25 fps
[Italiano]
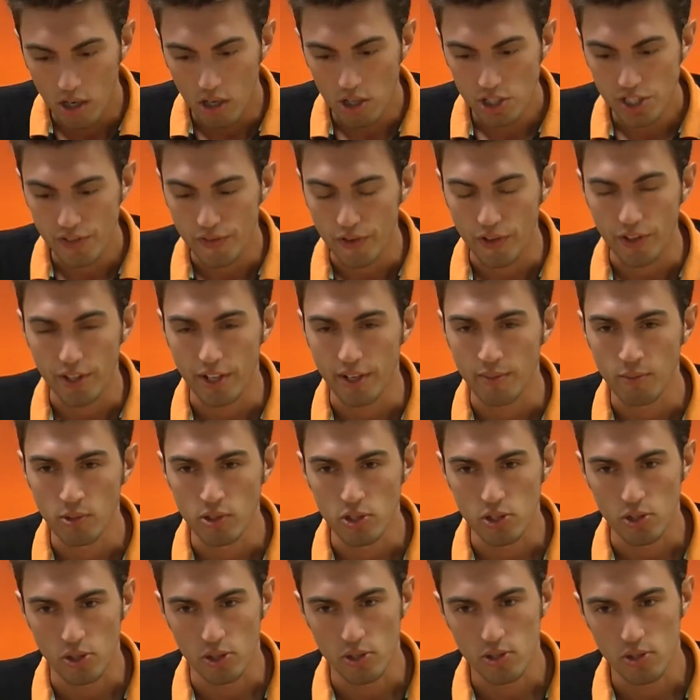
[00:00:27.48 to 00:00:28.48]
Oggi affronteremo il
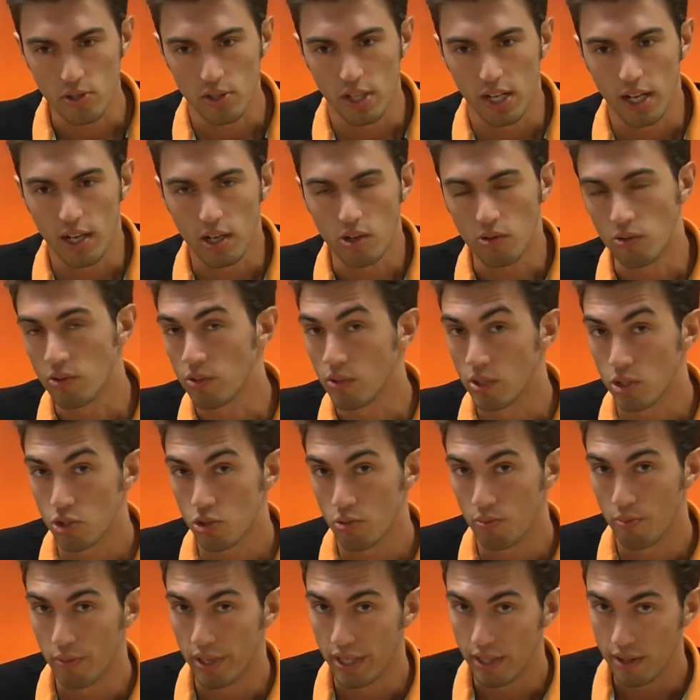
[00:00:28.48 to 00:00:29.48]
discorso della
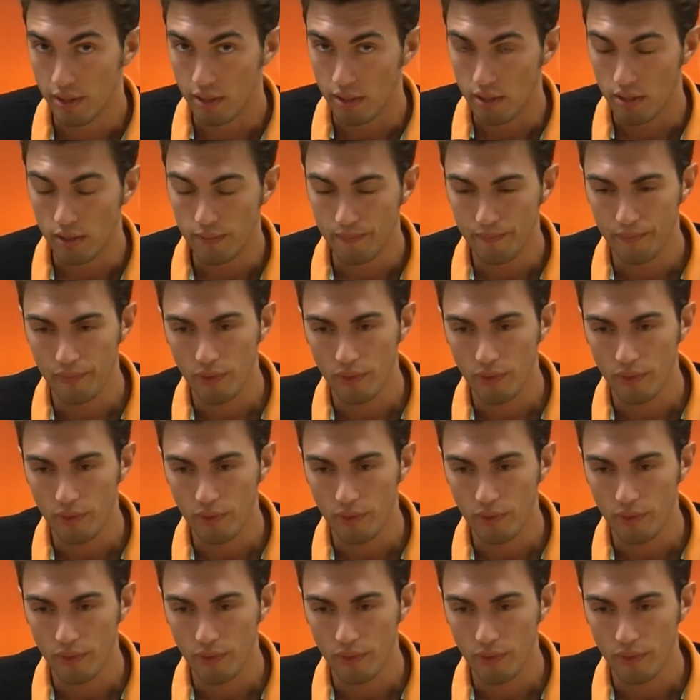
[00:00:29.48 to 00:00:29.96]
continuation bet,